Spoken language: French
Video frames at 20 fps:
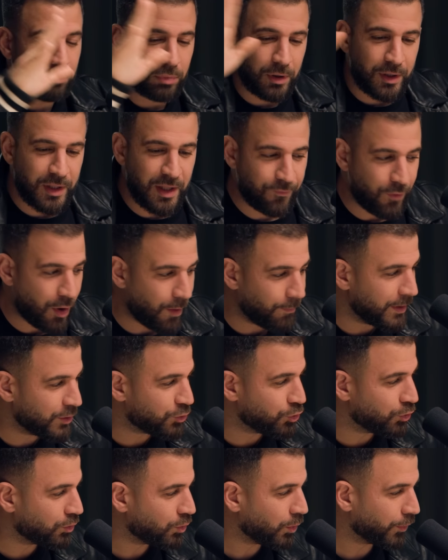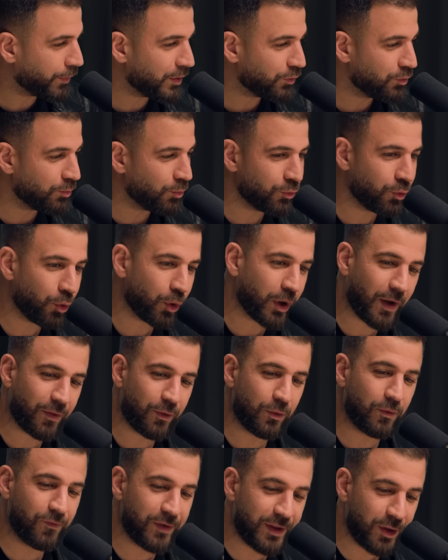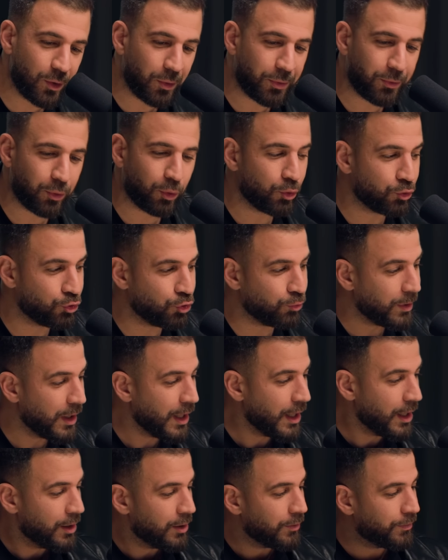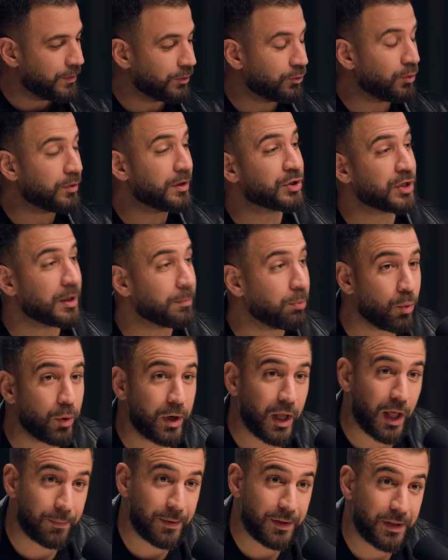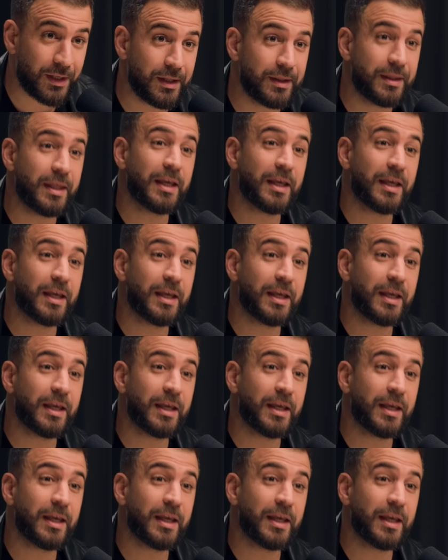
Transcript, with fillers: rien à voir, mais je conseille à tout le monde de regarder une vidéo sur YouTube. C'est Tony Chaperon, l'arbitre, qui